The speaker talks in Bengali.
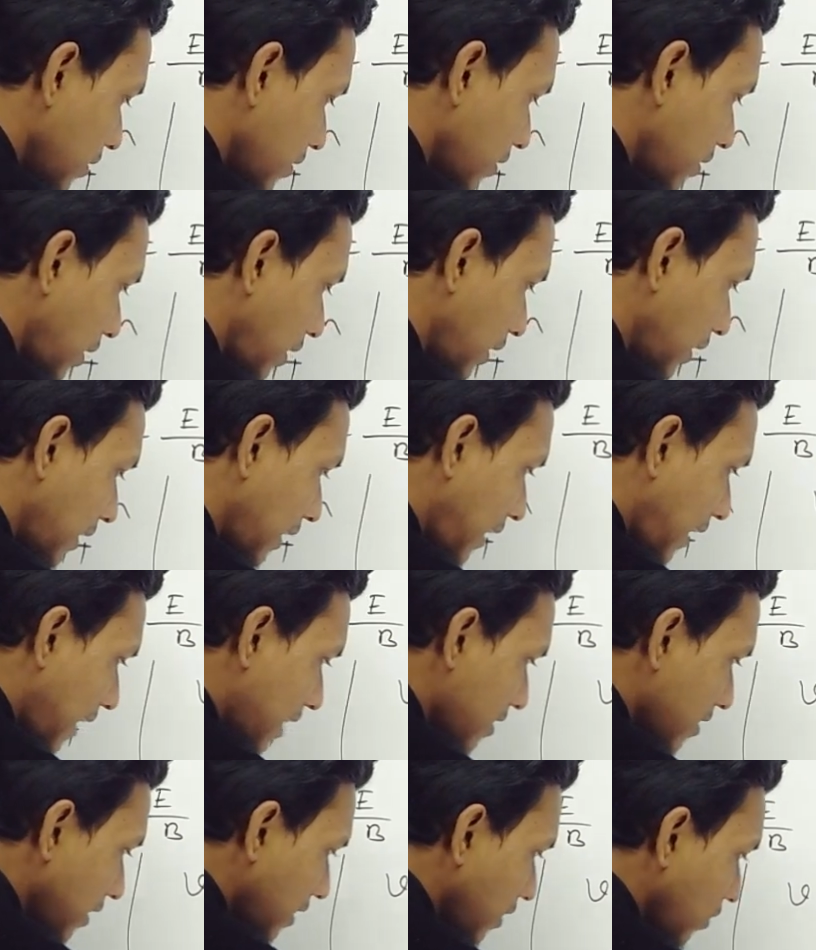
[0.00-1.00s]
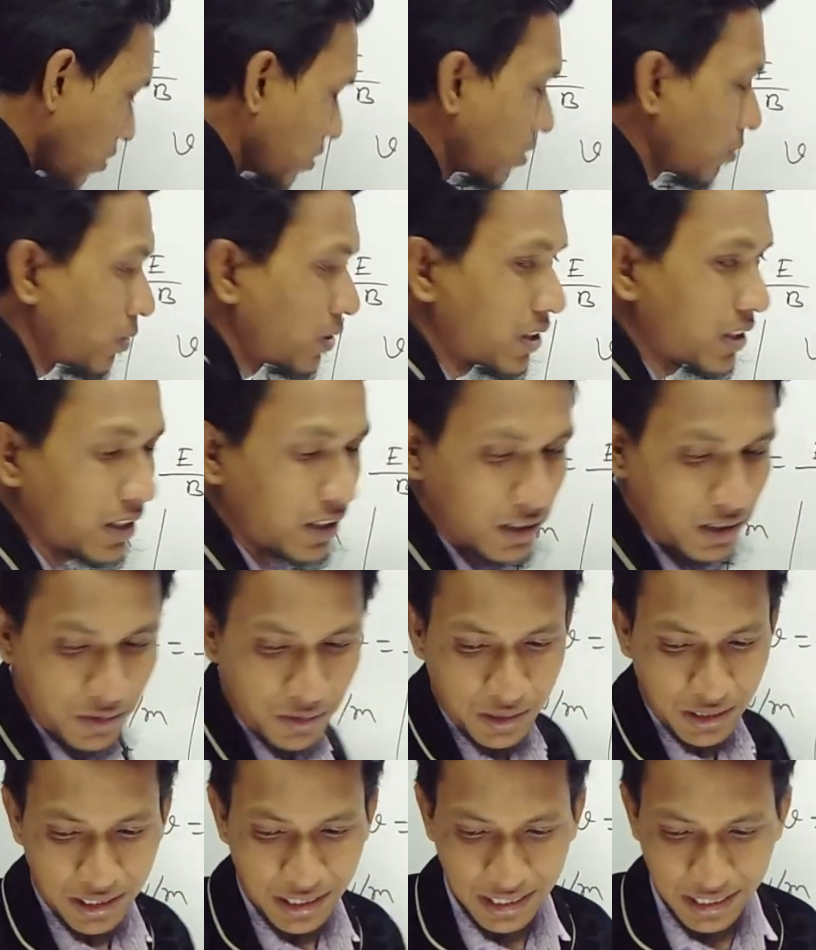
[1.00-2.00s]
তাহলে এখানে অ্যান্সারটা কত বলেছি দেখানো
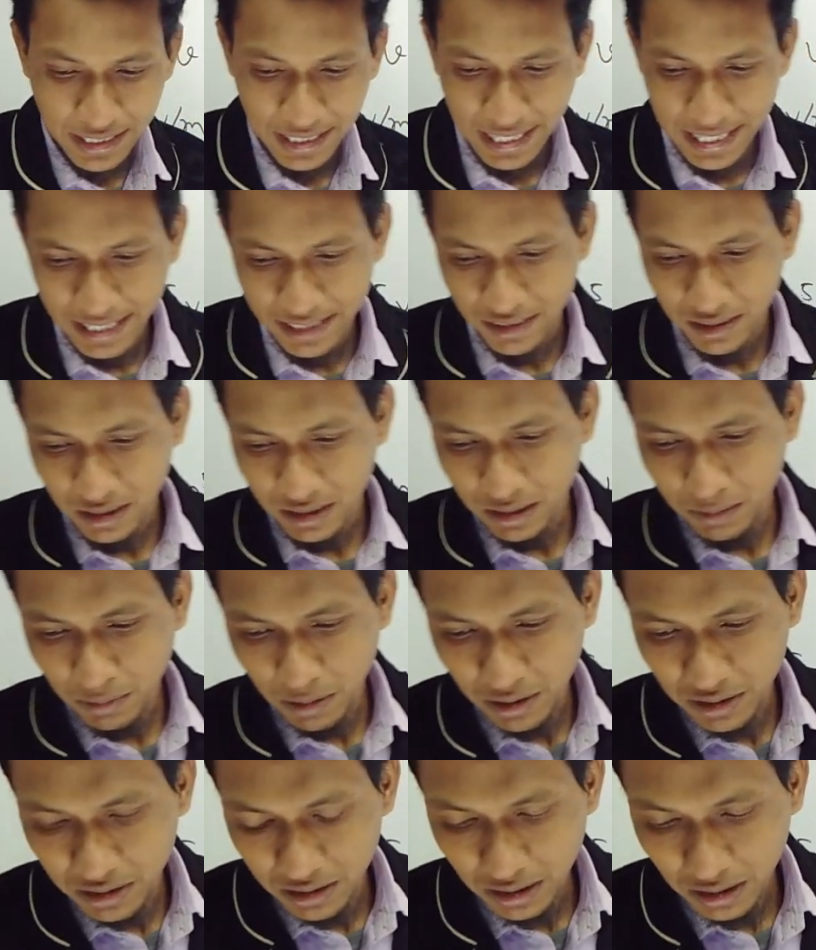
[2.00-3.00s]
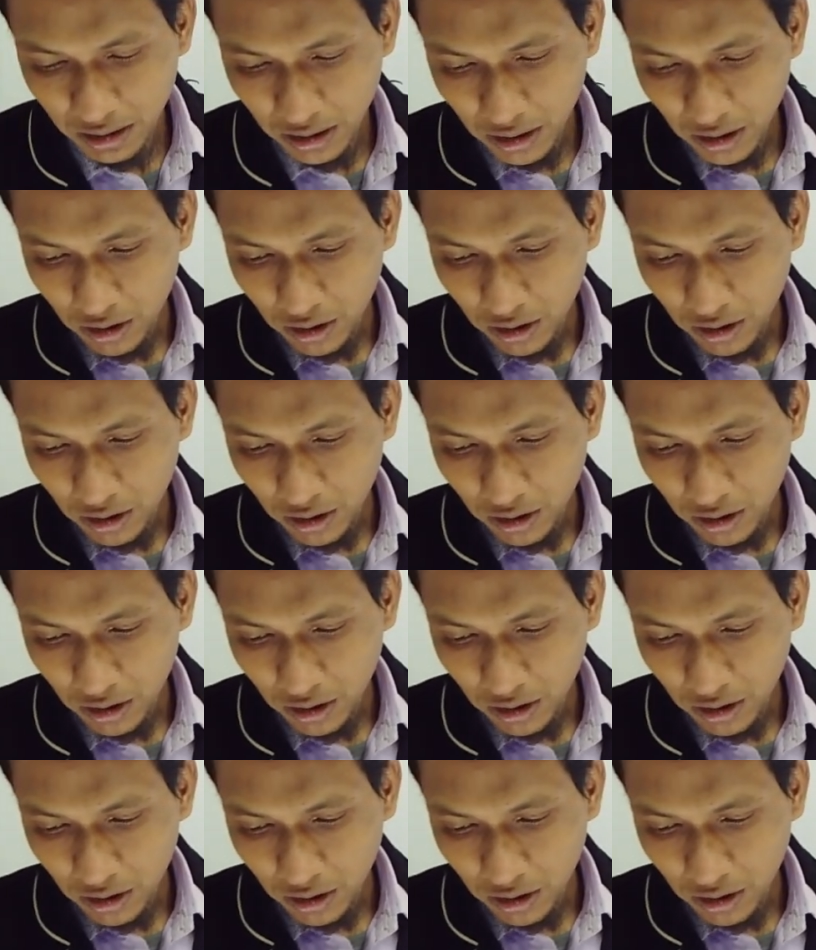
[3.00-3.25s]
এখানে অ্যান্সারটা বলা হচ্ছে